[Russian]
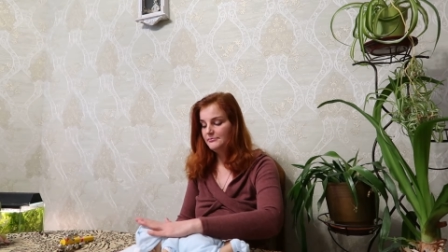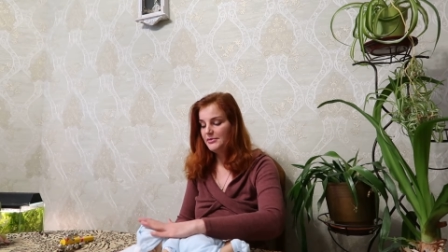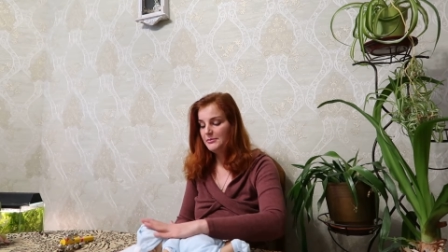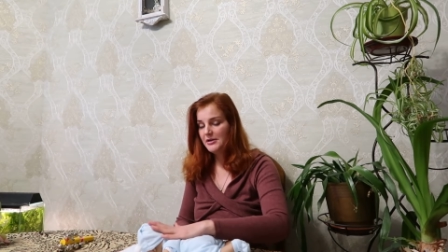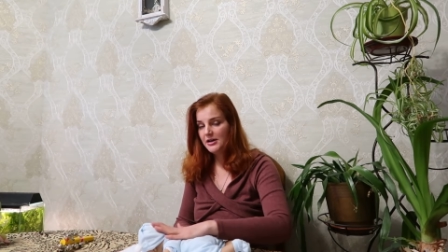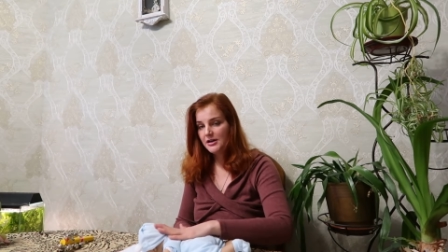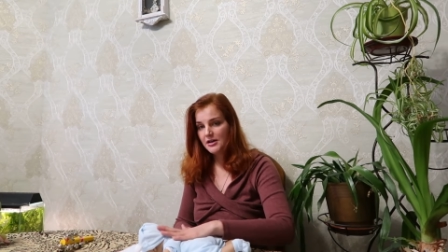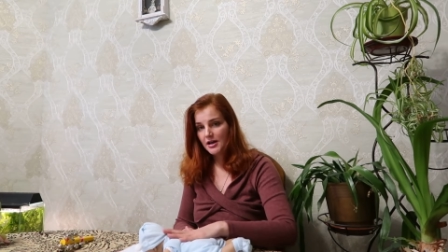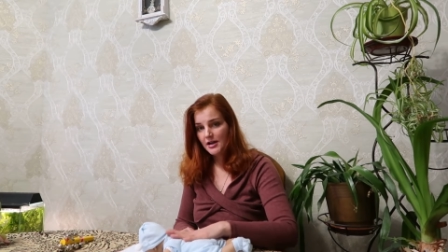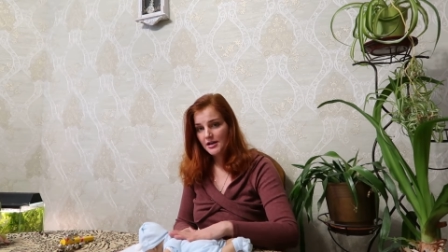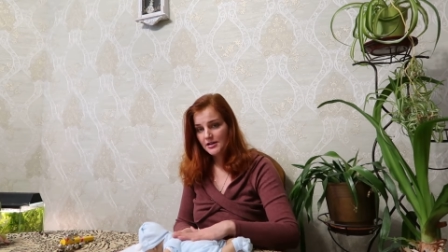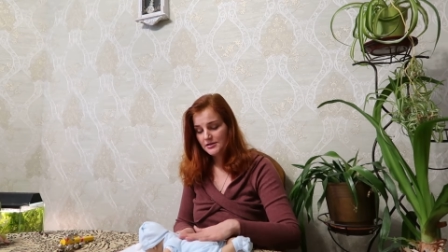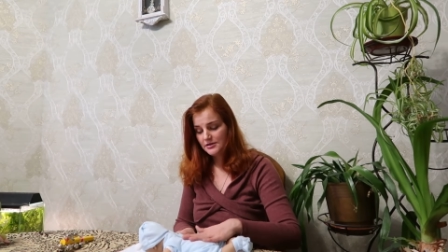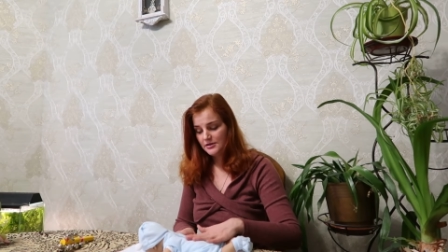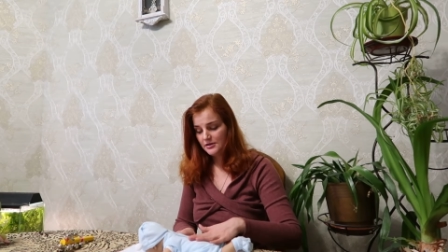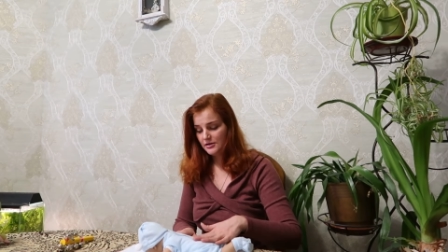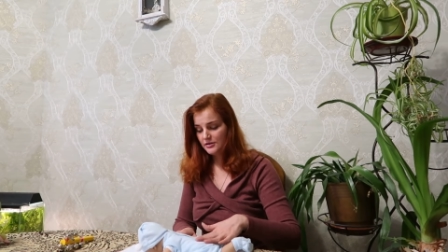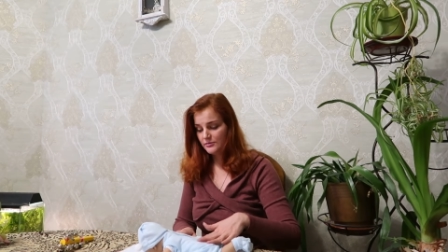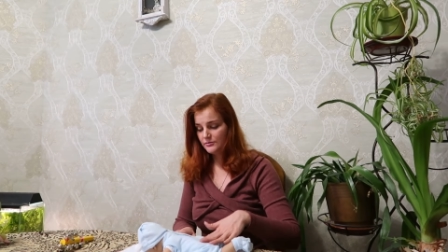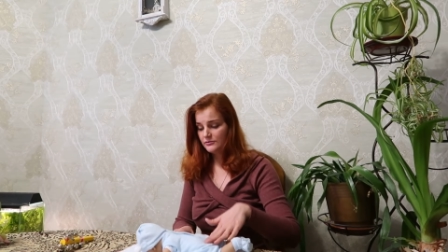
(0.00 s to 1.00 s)

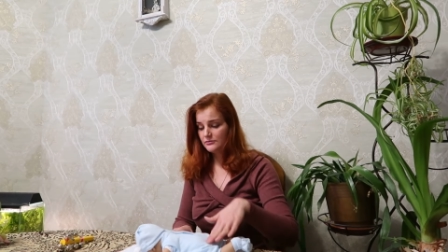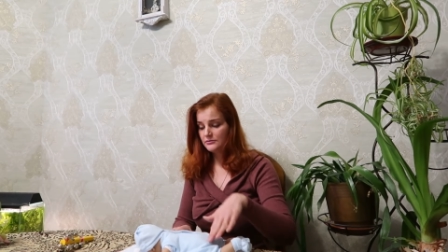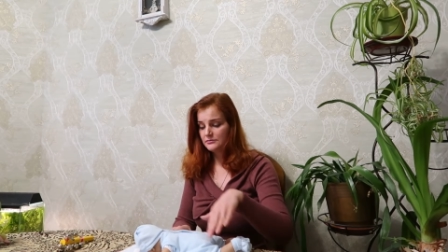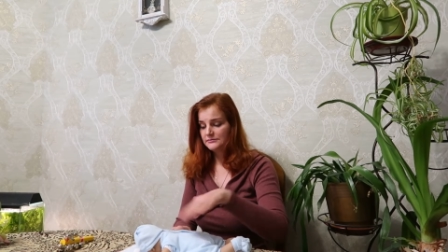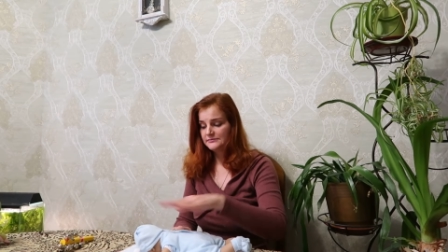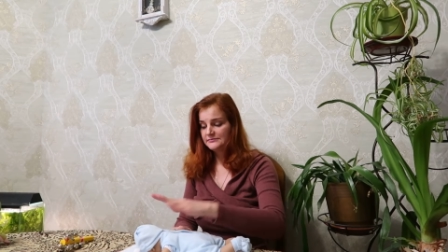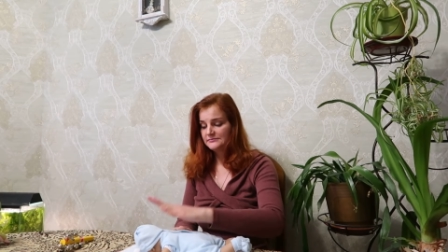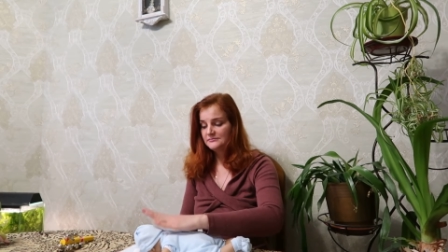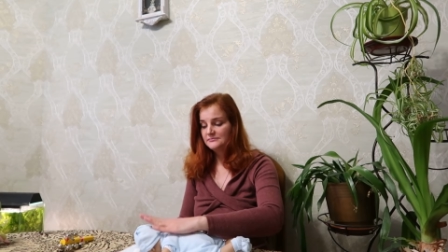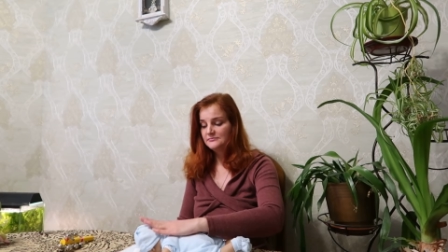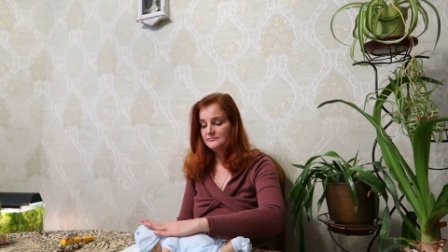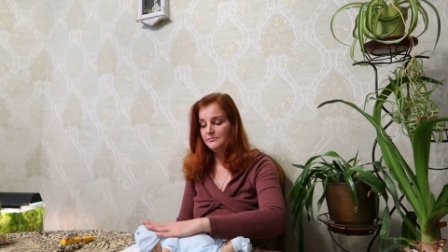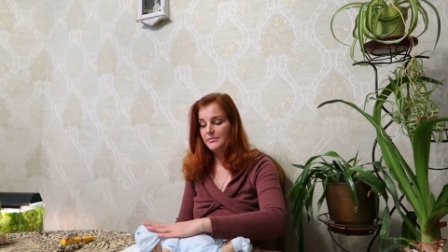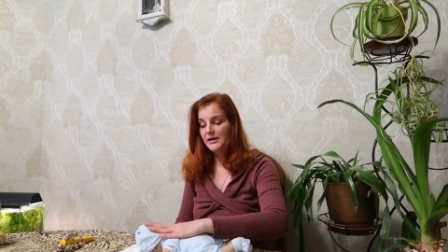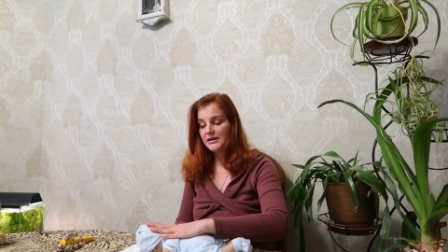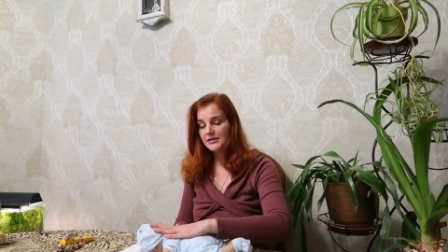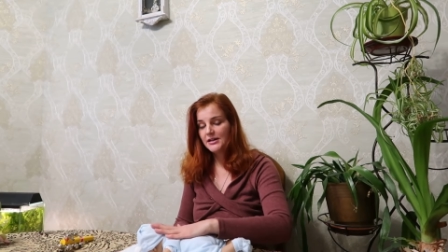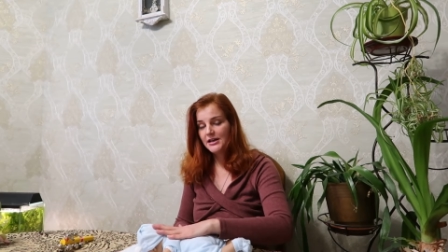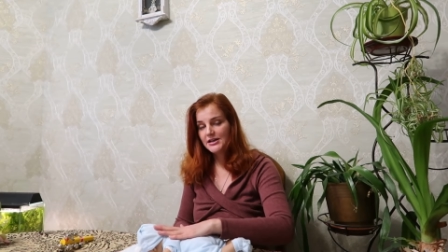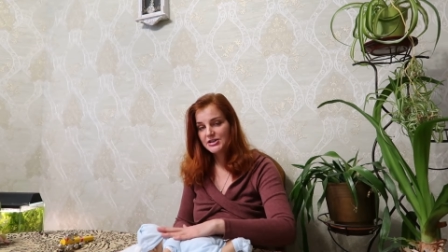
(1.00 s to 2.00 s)
Помогайте ему.
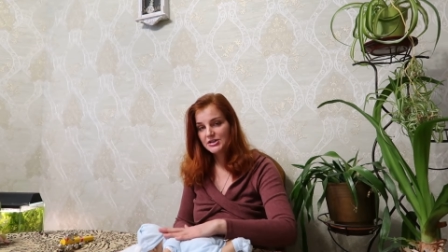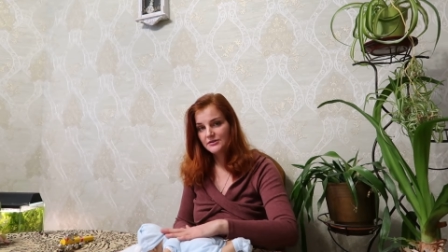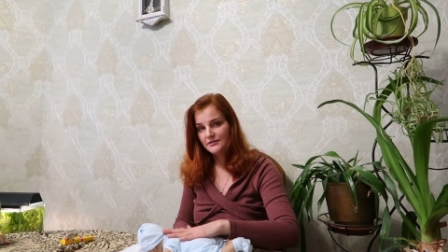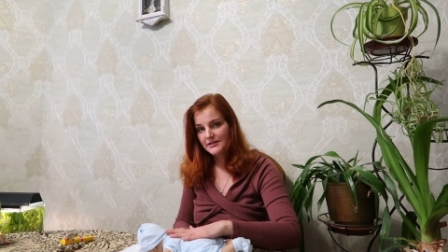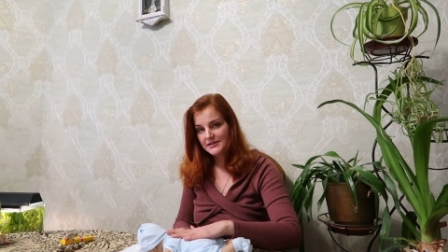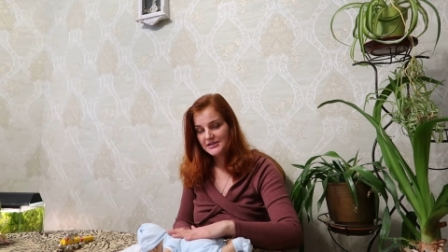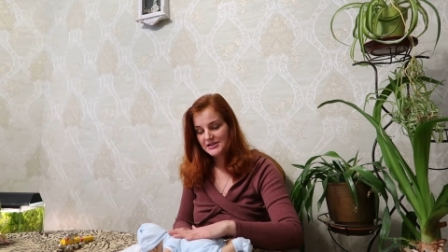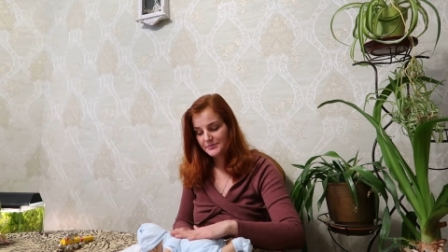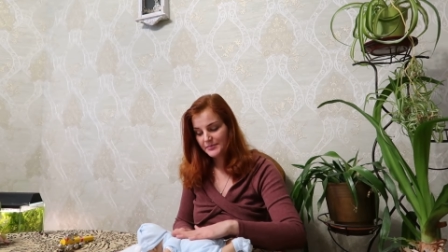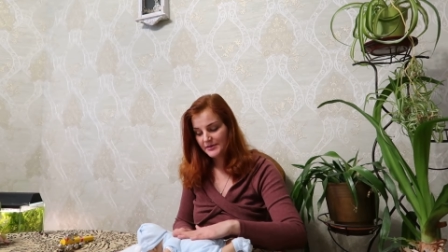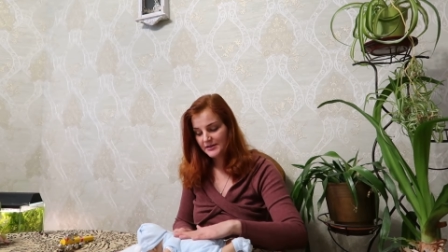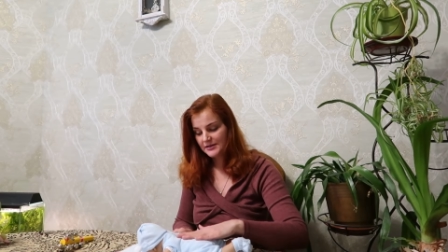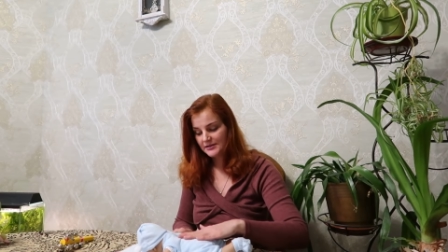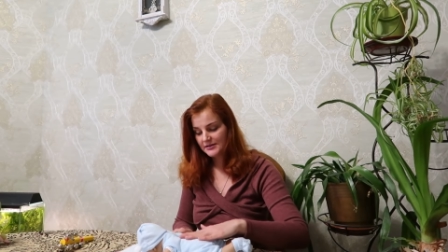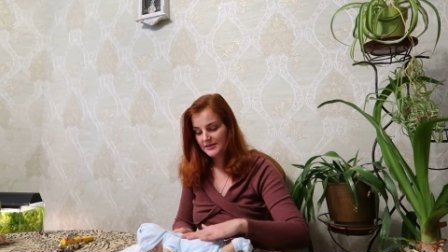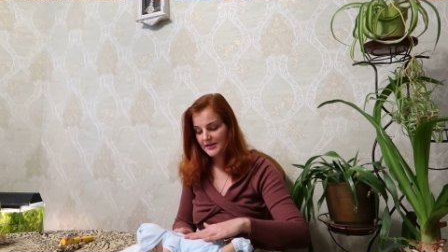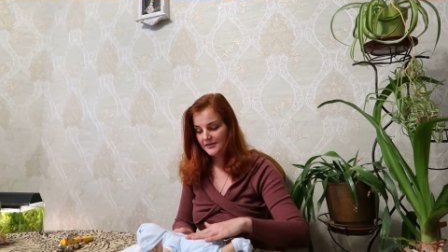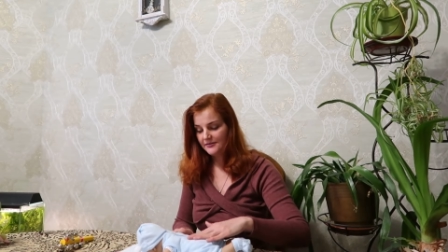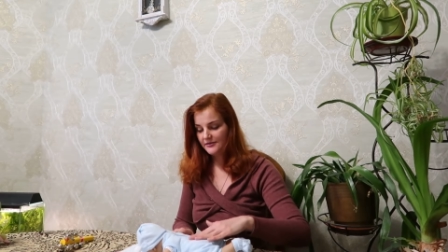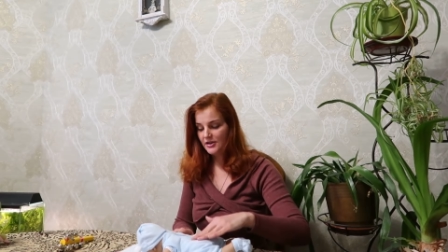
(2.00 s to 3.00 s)
Поглаживайте по
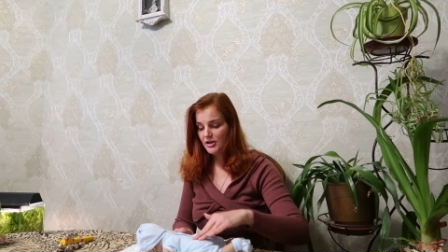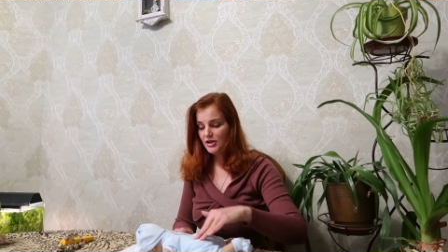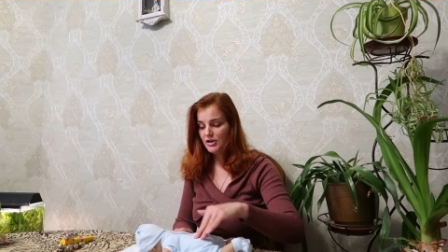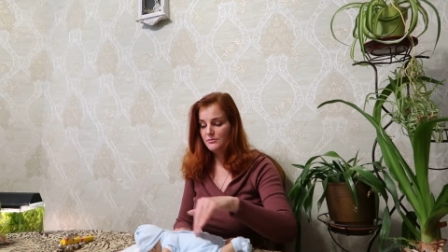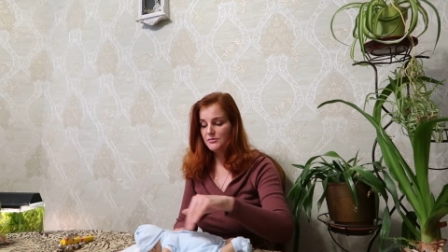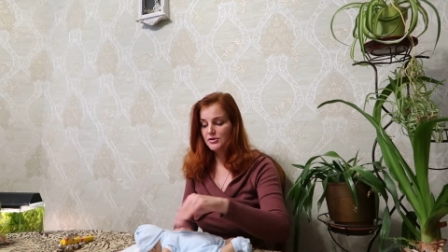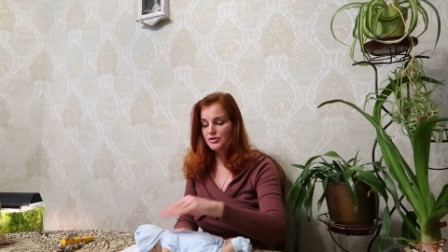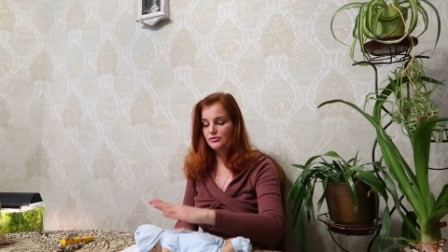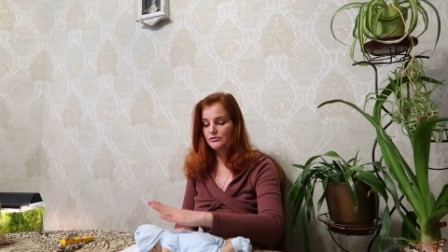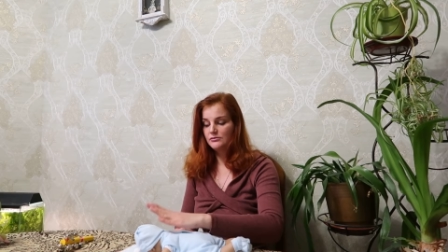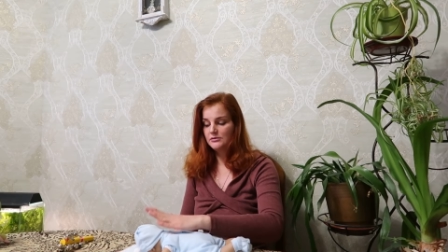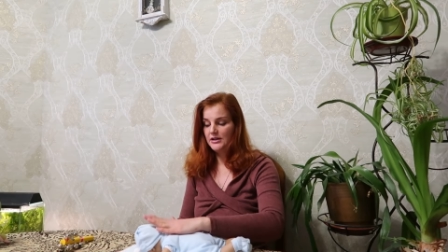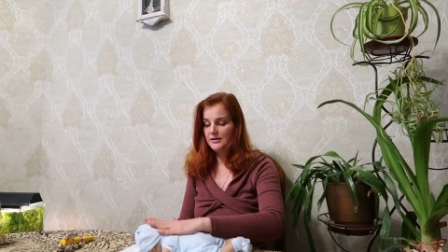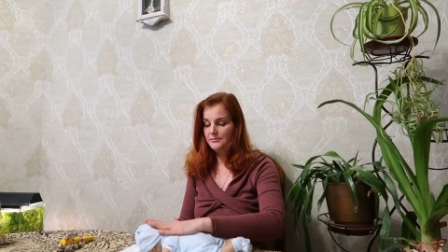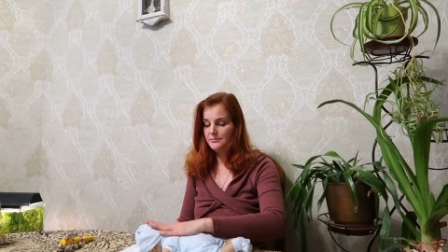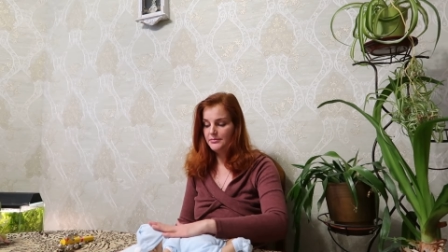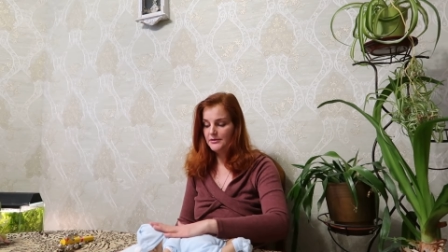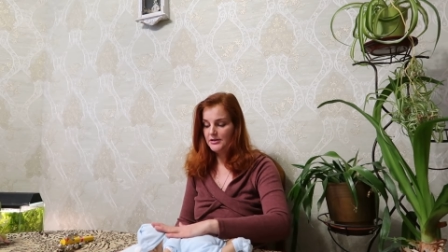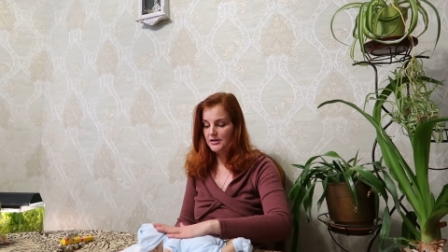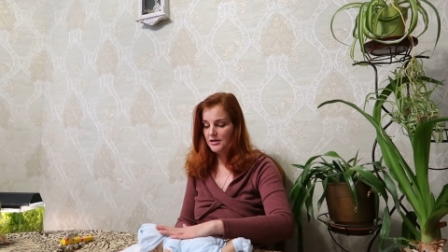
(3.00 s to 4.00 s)
голове и между
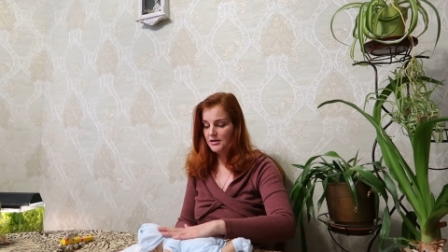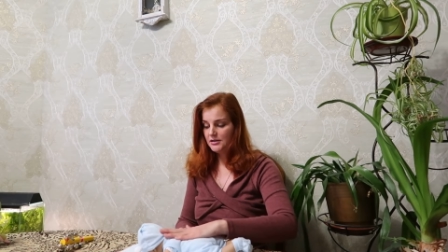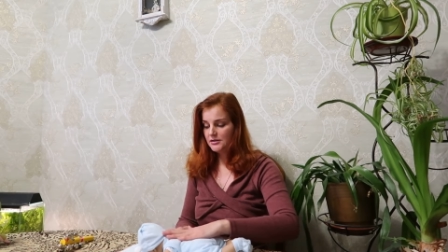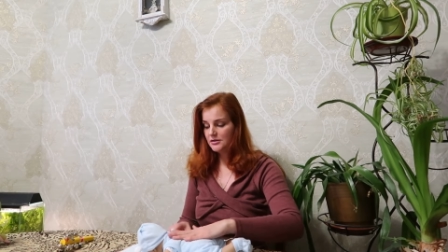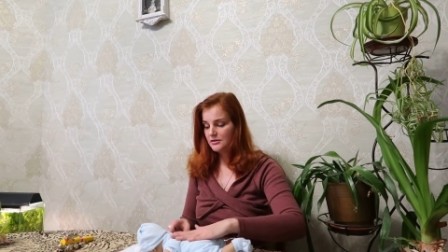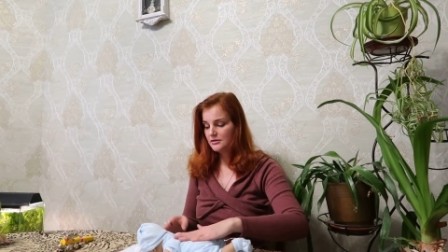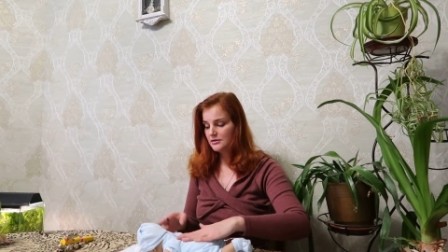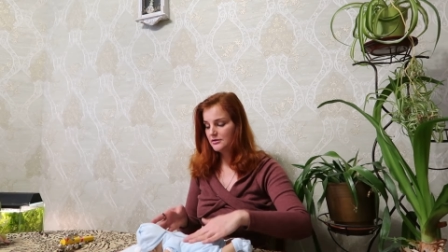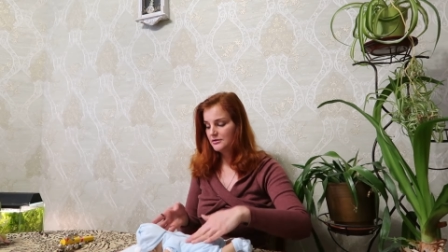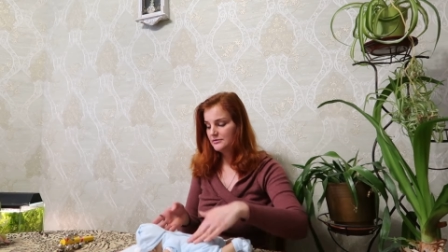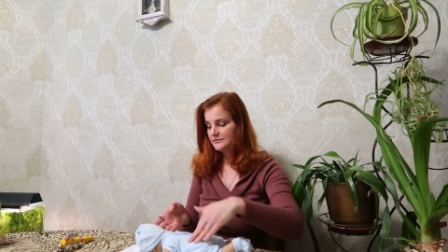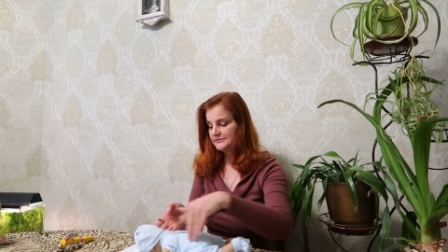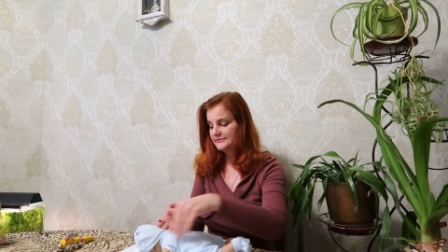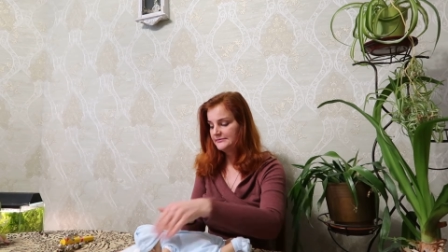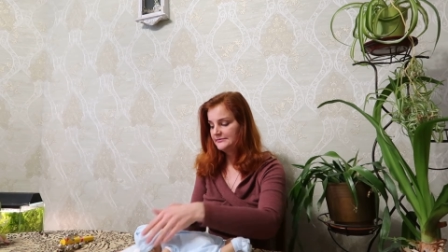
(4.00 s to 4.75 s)
лопаток.